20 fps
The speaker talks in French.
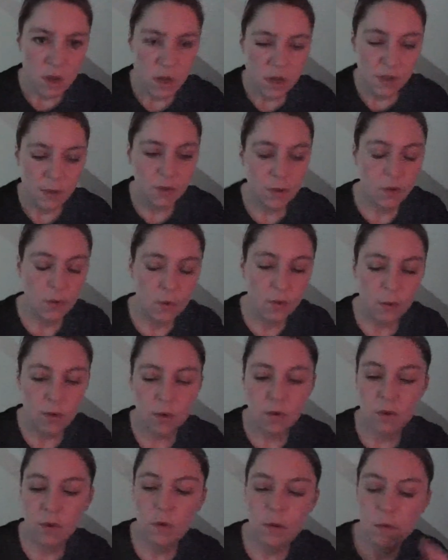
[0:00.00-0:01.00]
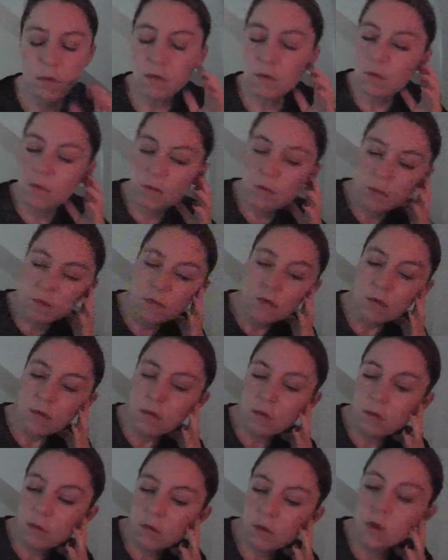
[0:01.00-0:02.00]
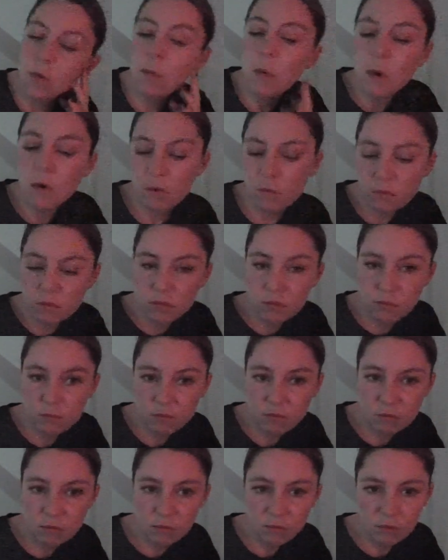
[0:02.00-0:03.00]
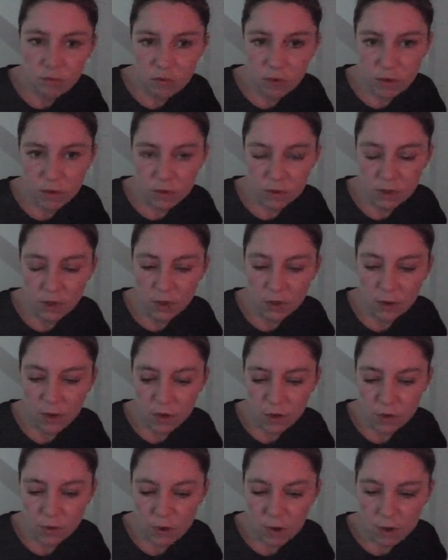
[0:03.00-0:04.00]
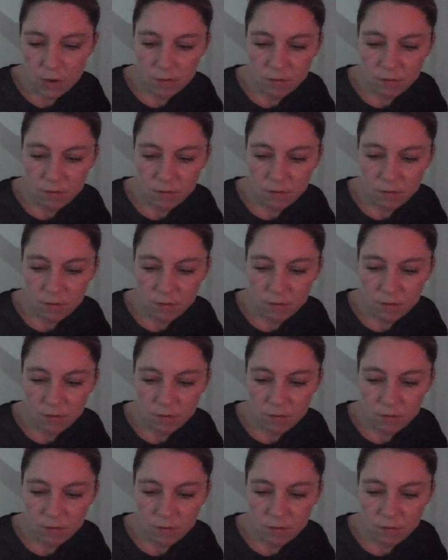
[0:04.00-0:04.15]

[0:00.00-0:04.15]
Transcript: est-ce que comment ressentir de la joie